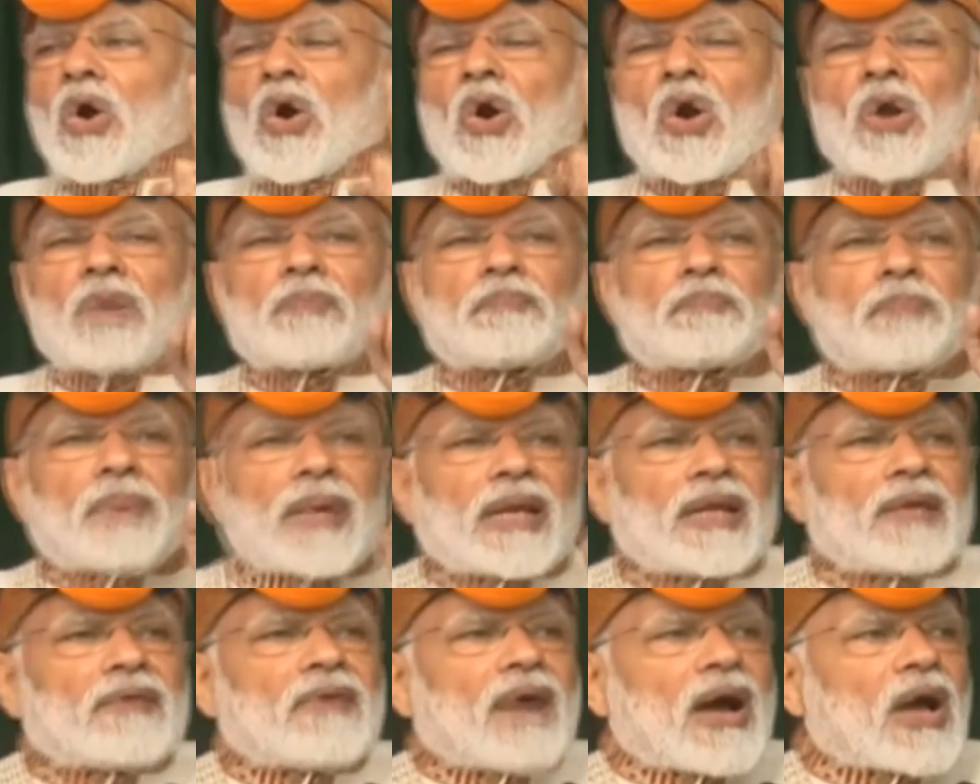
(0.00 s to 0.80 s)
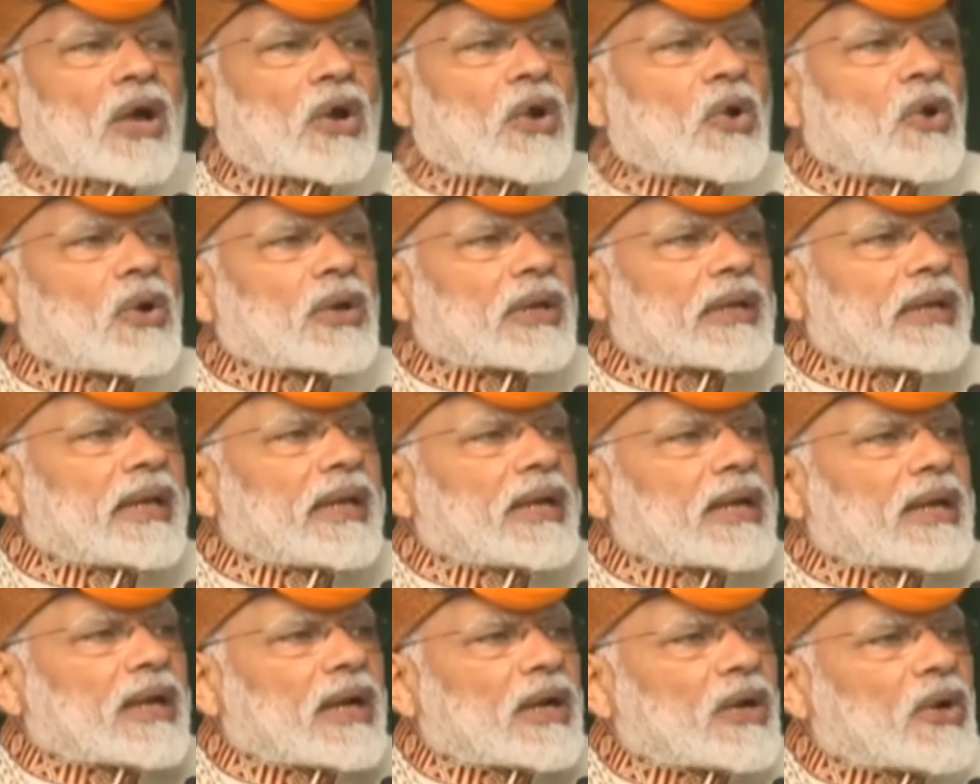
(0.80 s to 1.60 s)
उगते सूरज वाला
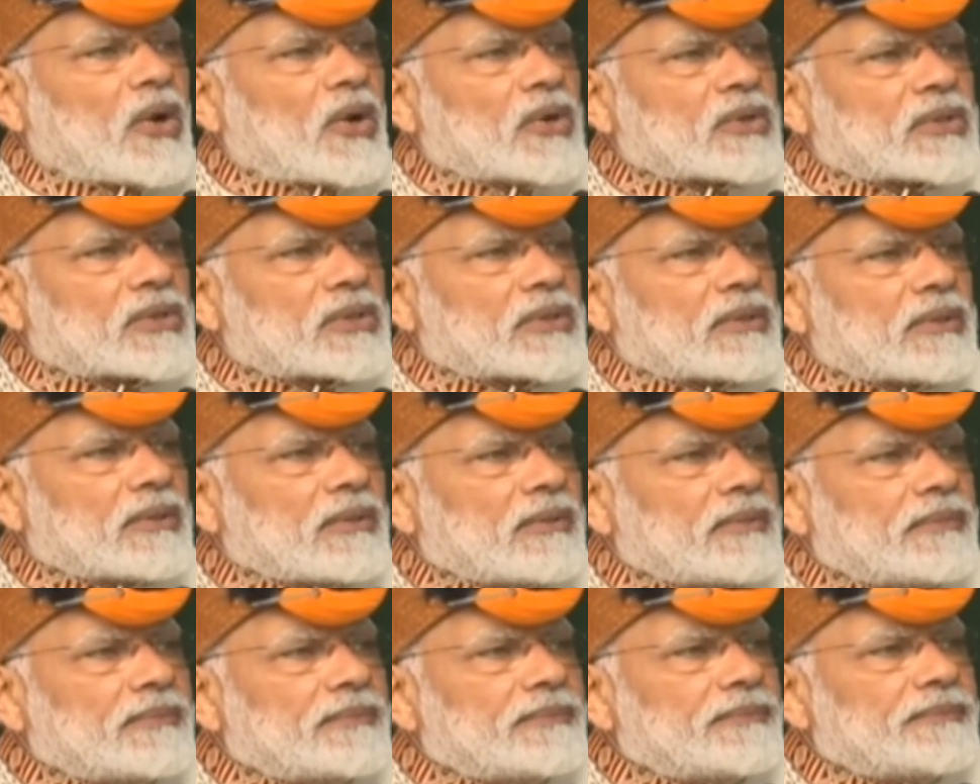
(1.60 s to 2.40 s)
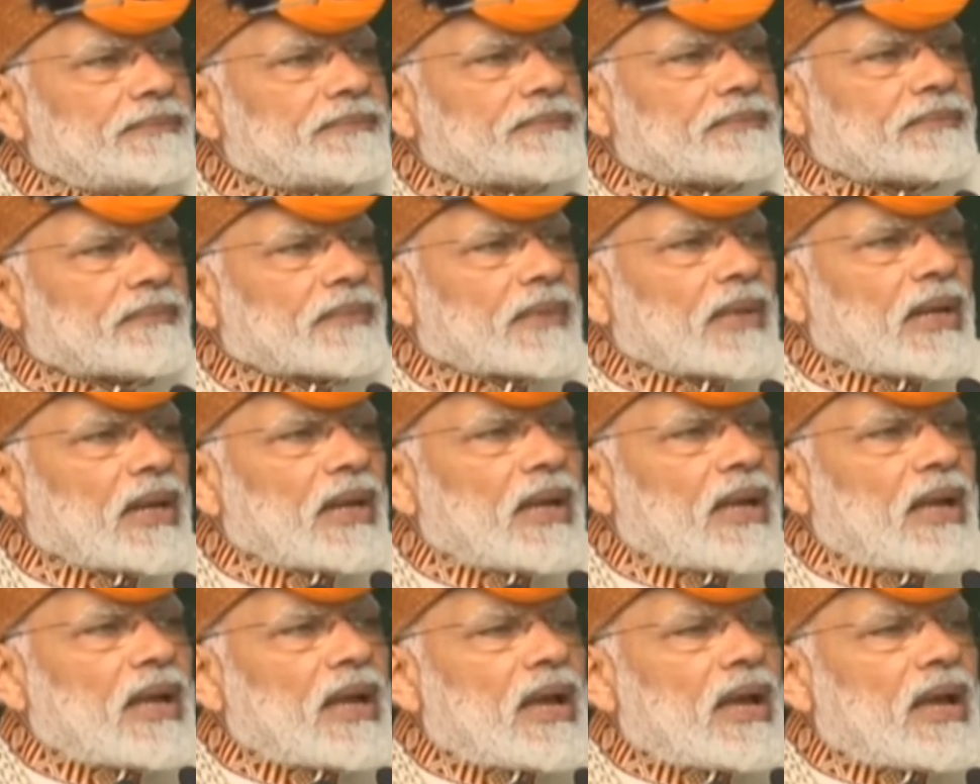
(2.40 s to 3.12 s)
राज्य है ये देश का